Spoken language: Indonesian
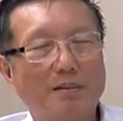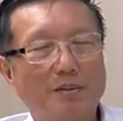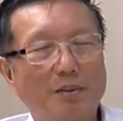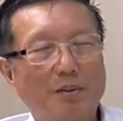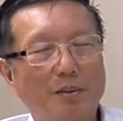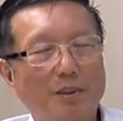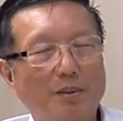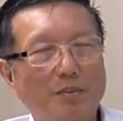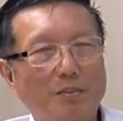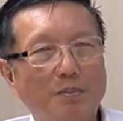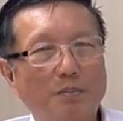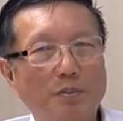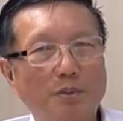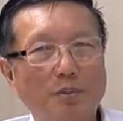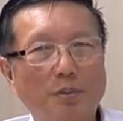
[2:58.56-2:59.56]
no, kalau
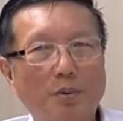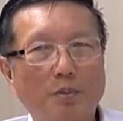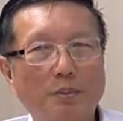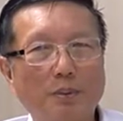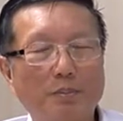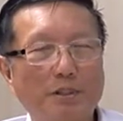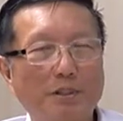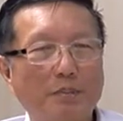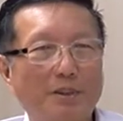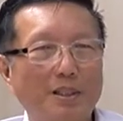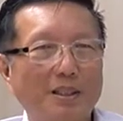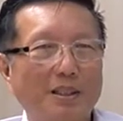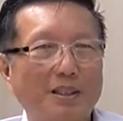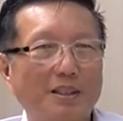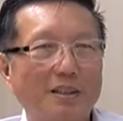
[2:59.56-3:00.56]
minum kopi
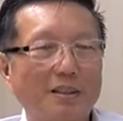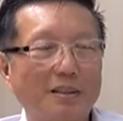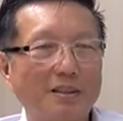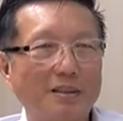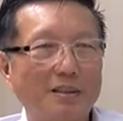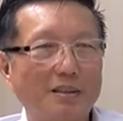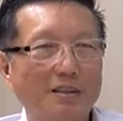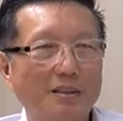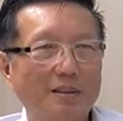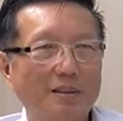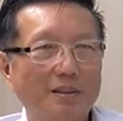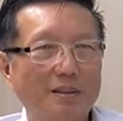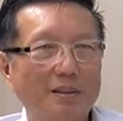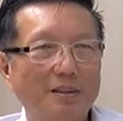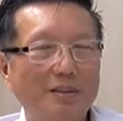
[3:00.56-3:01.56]
bagaimana?
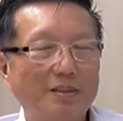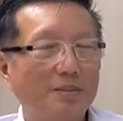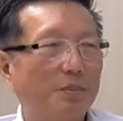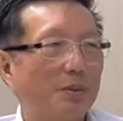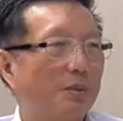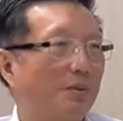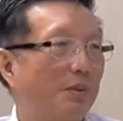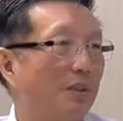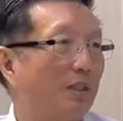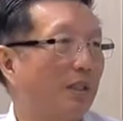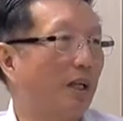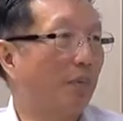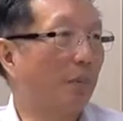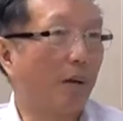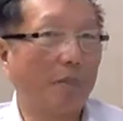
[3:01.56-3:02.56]
Sebetulnya
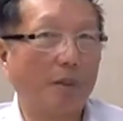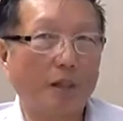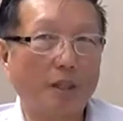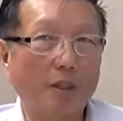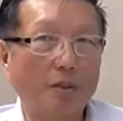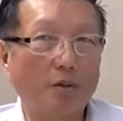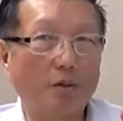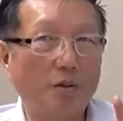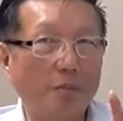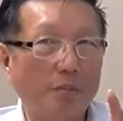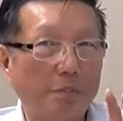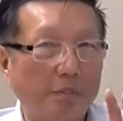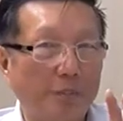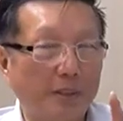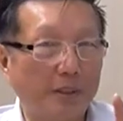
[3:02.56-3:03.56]
tidak apa-apa.
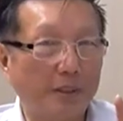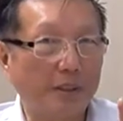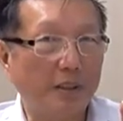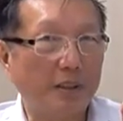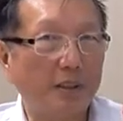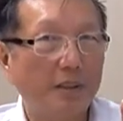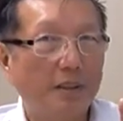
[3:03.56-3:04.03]
Kopi